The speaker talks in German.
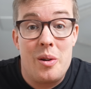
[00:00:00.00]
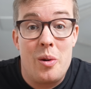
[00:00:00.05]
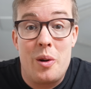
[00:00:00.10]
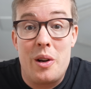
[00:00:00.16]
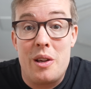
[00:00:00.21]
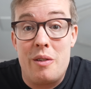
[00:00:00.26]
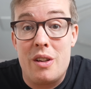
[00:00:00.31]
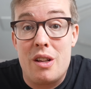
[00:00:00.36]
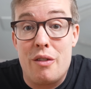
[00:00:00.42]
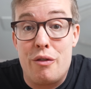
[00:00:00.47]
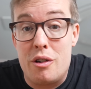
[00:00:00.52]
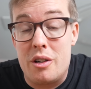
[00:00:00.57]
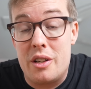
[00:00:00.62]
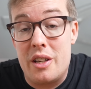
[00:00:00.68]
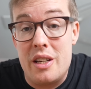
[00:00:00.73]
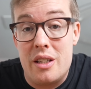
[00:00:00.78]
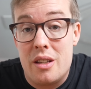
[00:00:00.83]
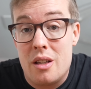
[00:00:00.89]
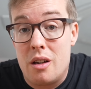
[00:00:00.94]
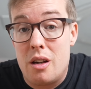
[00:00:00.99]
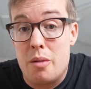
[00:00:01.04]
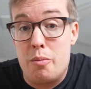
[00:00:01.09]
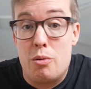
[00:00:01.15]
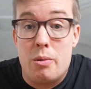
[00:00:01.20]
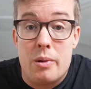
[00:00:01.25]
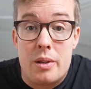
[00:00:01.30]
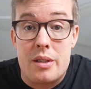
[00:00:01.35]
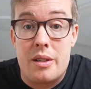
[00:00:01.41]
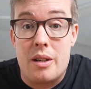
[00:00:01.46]
Neulich wieder für einen
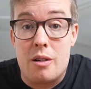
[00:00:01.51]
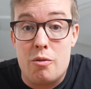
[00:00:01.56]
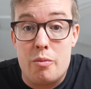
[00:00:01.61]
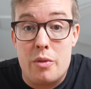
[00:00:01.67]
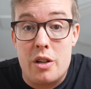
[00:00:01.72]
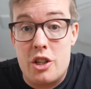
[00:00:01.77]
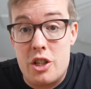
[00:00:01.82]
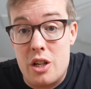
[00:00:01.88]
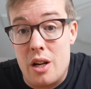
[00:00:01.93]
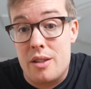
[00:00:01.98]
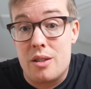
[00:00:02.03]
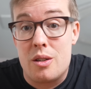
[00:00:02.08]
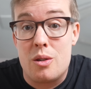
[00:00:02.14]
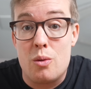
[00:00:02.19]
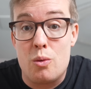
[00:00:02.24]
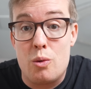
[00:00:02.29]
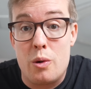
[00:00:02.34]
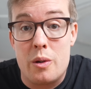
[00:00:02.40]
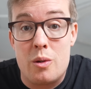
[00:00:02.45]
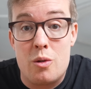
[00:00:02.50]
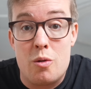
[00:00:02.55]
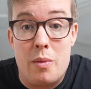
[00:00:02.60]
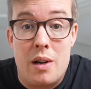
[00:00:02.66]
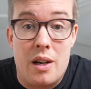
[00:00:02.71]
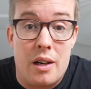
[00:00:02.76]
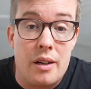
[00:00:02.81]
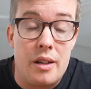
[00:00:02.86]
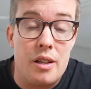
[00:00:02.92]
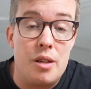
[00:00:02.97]
Kindergeburtstag, um eine Schatzsuche zu
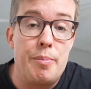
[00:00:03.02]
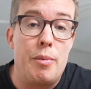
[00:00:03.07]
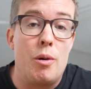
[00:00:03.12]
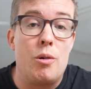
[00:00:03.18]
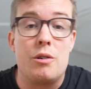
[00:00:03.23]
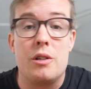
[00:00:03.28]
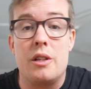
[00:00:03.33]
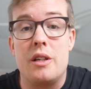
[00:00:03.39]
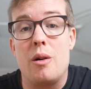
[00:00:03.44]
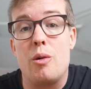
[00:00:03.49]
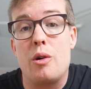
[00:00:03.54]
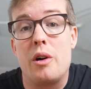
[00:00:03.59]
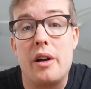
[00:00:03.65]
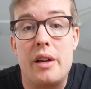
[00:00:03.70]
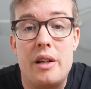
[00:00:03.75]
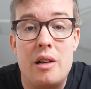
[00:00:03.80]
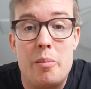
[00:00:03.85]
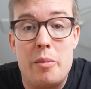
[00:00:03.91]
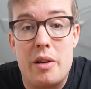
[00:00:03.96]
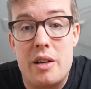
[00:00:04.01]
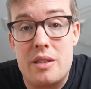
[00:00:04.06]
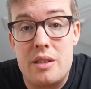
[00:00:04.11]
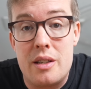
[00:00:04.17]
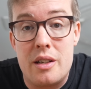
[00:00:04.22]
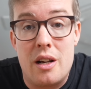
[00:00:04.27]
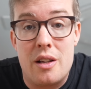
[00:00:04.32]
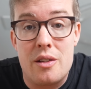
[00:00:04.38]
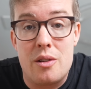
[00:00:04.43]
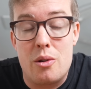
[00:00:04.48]
machen. Ich borg die auch
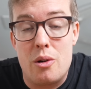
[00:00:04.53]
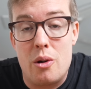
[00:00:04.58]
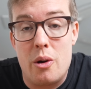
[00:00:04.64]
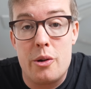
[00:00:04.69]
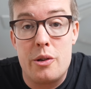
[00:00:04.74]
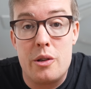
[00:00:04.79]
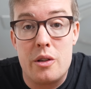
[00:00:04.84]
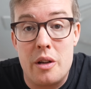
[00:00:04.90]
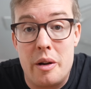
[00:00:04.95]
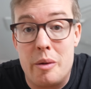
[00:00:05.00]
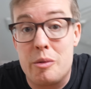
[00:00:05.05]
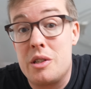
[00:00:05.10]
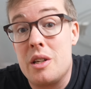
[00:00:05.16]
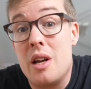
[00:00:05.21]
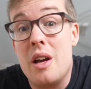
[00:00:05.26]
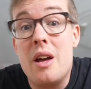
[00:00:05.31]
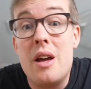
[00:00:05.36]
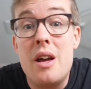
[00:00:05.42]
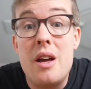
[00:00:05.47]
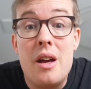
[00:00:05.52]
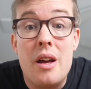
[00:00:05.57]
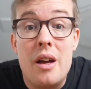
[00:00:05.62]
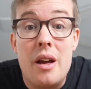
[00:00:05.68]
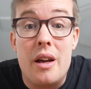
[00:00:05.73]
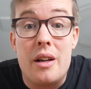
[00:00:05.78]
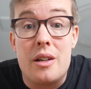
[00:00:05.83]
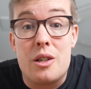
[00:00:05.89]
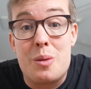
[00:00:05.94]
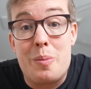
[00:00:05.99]
regelmäßig anderen Leuten aus.
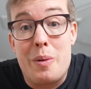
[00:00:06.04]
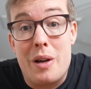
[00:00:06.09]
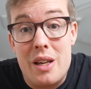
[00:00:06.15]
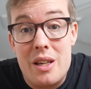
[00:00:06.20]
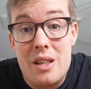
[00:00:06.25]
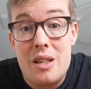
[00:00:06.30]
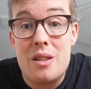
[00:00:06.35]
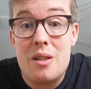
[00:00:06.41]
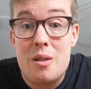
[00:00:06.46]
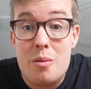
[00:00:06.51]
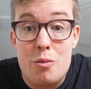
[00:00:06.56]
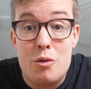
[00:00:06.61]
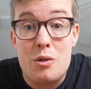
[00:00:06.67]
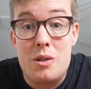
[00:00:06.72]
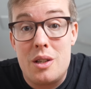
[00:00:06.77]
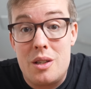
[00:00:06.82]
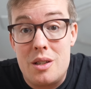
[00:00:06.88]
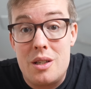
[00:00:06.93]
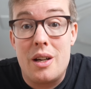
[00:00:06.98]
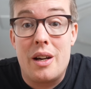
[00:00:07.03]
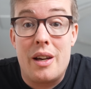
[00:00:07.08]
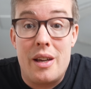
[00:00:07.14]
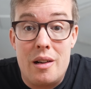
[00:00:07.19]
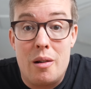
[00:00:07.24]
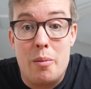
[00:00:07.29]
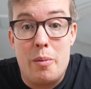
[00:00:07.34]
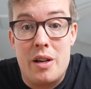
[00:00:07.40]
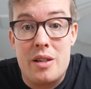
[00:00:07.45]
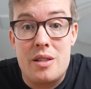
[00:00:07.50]
Entsprechend muss ich sie
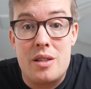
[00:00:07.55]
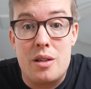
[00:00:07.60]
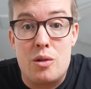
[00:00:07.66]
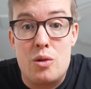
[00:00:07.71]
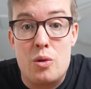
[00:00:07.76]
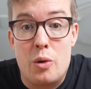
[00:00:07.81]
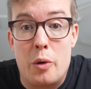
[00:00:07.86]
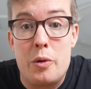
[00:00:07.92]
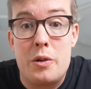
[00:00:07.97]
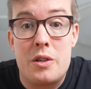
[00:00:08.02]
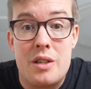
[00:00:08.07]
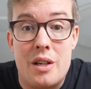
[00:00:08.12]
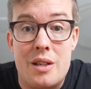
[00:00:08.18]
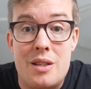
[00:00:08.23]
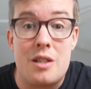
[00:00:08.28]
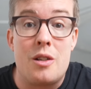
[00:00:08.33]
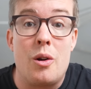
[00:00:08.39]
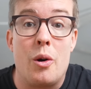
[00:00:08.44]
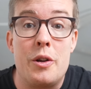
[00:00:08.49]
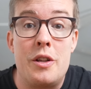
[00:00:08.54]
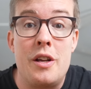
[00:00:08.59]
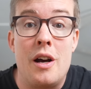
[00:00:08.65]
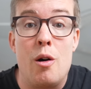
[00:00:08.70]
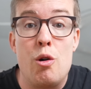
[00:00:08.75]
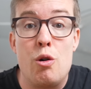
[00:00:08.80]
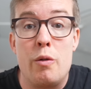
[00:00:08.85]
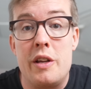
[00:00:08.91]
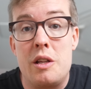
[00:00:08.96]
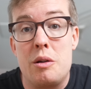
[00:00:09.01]
regelmäßig zurücksetzen. Heute
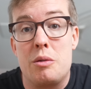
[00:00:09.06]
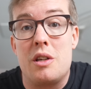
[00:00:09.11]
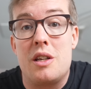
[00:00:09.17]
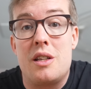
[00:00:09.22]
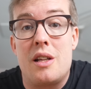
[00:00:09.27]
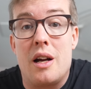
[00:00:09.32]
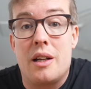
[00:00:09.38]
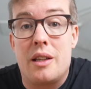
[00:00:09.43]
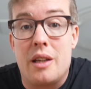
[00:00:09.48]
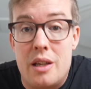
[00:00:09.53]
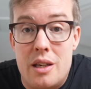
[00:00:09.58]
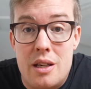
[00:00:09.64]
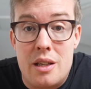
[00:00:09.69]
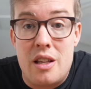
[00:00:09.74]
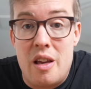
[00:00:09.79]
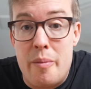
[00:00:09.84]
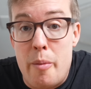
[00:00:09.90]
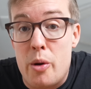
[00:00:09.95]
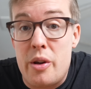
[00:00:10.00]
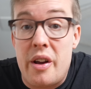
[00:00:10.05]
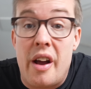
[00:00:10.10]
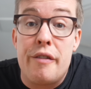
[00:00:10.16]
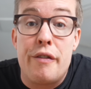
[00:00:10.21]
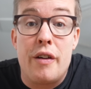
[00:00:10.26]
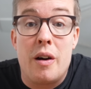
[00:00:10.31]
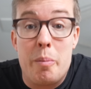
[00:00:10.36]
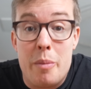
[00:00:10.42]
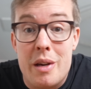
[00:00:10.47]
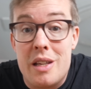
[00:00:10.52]
auch wieder und ich dachte, ich nehme euch
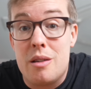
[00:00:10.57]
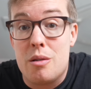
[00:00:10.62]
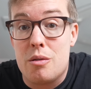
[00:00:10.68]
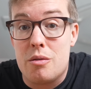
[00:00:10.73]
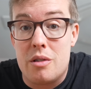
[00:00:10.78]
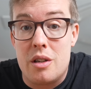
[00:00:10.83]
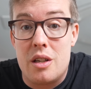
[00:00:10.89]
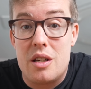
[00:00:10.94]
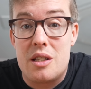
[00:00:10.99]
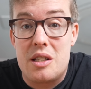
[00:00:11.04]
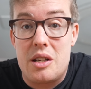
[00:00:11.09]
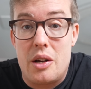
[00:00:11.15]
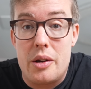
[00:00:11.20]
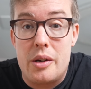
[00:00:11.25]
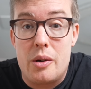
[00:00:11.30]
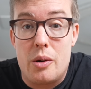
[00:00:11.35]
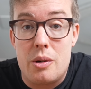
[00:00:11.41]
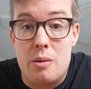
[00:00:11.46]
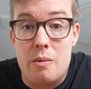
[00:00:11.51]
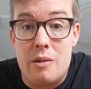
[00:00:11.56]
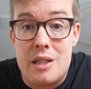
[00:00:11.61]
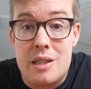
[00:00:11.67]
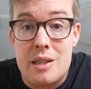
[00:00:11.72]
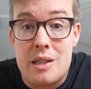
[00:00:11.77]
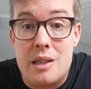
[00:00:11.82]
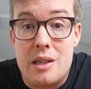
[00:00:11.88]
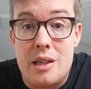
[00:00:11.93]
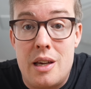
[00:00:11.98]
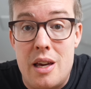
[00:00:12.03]
einfach mit und ich zeige euch, wie
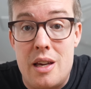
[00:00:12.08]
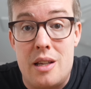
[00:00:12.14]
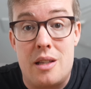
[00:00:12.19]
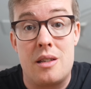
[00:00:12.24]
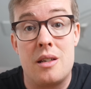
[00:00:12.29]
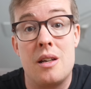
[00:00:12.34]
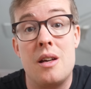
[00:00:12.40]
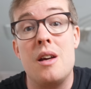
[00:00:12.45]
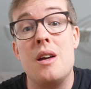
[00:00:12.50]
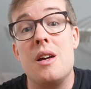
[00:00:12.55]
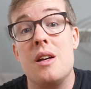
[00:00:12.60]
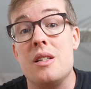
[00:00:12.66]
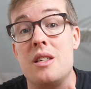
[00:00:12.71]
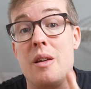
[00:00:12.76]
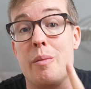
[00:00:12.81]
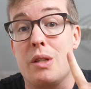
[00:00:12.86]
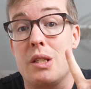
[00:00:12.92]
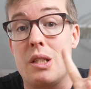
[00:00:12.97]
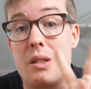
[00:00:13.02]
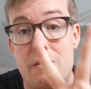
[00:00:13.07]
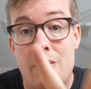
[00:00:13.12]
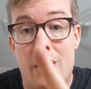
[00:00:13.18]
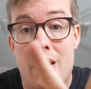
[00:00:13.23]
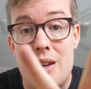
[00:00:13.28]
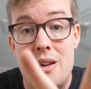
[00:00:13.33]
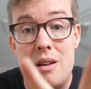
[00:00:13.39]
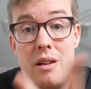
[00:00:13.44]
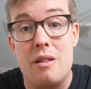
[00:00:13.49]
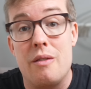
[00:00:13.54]
es geht. Es gibt
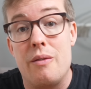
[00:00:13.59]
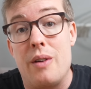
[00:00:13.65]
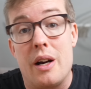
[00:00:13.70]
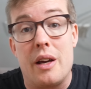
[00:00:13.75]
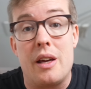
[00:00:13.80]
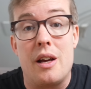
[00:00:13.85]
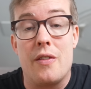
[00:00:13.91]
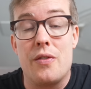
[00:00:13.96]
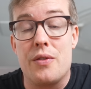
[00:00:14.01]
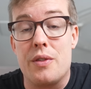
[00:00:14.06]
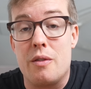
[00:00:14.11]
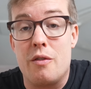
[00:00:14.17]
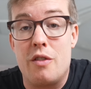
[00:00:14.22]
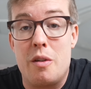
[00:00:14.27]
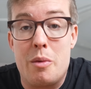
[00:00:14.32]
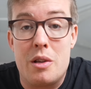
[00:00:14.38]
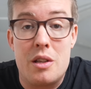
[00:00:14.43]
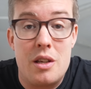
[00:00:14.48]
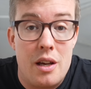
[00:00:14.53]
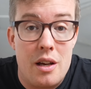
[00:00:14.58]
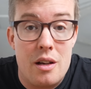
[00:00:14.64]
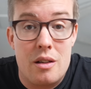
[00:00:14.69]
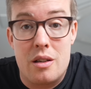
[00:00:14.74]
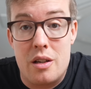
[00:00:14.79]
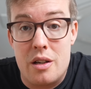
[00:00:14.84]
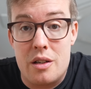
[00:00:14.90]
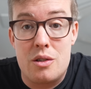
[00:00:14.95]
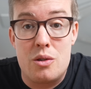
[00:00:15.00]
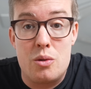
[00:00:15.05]
zwei Varianten, wie man die
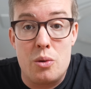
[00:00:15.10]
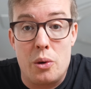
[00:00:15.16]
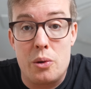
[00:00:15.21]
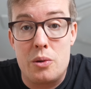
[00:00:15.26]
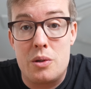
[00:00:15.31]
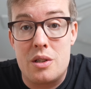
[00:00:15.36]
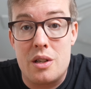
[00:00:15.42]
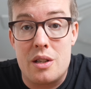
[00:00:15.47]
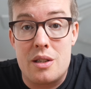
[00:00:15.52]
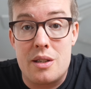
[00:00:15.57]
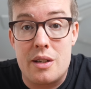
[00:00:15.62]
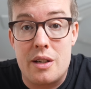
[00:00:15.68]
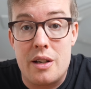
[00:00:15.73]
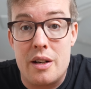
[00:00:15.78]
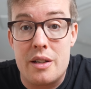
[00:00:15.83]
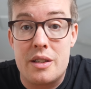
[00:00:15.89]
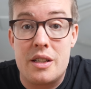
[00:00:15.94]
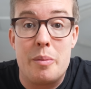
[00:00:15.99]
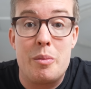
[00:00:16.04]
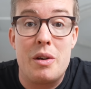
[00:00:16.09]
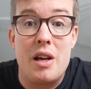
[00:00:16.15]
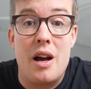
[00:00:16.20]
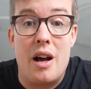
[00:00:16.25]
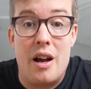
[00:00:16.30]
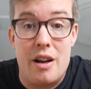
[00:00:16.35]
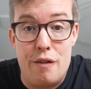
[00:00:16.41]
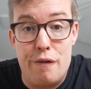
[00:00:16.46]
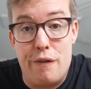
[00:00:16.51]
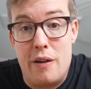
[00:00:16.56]
AirTags zurücksetzen kann. Es gibt eine
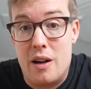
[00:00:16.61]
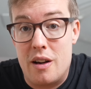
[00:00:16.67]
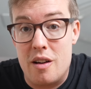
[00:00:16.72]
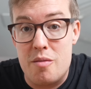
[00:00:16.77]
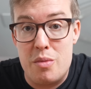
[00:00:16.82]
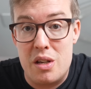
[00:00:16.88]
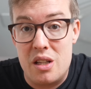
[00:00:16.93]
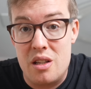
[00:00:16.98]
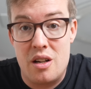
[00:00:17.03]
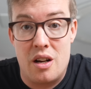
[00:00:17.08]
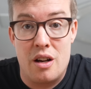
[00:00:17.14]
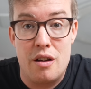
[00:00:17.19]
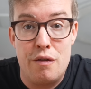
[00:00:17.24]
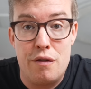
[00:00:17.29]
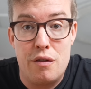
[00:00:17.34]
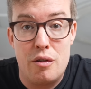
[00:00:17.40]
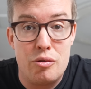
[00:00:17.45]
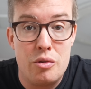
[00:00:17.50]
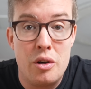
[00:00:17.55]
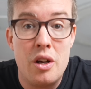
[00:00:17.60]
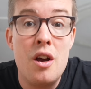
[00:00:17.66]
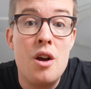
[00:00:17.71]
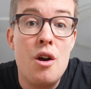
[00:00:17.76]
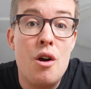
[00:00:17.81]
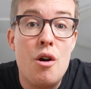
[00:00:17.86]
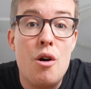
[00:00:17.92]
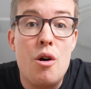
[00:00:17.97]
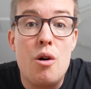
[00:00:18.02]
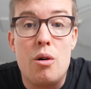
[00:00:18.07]
einfache mit iPhone
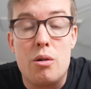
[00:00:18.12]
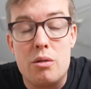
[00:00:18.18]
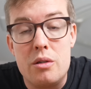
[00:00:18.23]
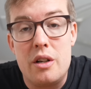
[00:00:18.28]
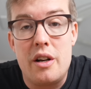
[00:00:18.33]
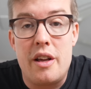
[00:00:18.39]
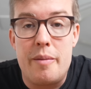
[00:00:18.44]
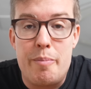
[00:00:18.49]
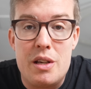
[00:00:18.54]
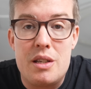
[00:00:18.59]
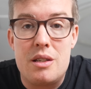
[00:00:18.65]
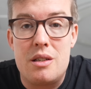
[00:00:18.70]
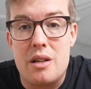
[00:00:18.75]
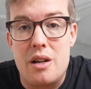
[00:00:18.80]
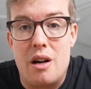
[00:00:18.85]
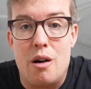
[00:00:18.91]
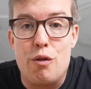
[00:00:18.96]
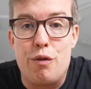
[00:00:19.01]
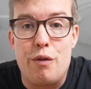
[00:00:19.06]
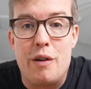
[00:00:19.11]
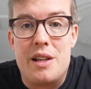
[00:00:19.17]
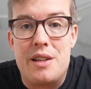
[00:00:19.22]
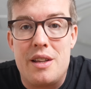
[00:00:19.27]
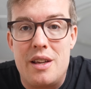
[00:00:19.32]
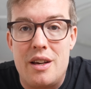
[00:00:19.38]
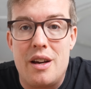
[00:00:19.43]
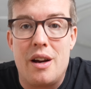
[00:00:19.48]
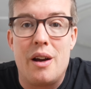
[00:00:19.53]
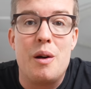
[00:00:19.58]
und eine bisschen
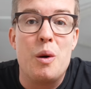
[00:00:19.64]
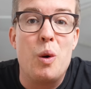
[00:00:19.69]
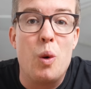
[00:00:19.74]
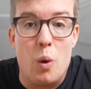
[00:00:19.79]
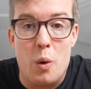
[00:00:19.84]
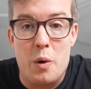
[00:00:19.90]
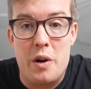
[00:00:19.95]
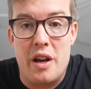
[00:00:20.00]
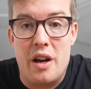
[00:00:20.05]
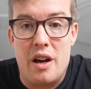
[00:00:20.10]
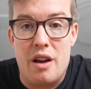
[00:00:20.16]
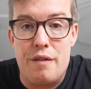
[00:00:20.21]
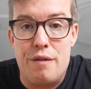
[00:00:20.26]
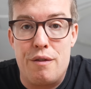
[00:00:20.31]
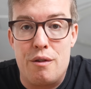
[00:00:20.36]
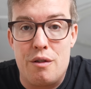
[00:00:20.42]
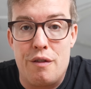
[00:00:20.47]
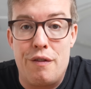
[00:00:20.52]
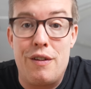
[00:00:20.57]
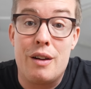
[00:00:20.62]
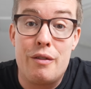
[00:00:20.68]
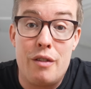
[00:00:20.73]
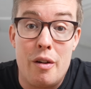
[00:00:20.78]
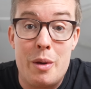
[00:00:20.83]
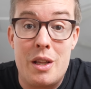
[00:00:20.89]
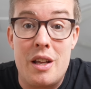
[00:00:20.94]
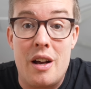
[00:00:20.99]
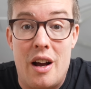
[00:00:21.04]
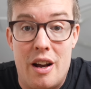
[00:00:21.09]
aufwendigere ohne iPhone. Fangen wir
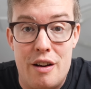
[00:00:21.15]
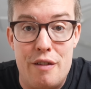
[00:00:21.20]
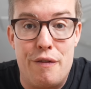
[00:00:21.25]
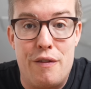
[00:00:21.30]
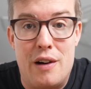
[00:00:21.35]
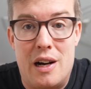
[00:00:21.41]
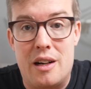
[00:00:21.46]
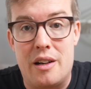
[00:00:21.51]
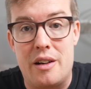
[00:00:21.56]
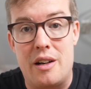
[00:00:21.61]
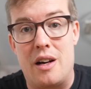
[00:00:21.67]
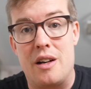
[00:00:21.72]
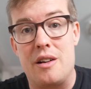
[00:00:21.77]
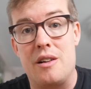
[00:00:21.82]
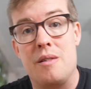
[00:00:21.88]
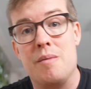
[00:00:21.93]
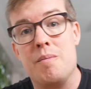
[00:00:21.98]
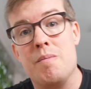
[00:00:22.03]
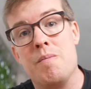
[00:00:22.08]
mit der einfachen an.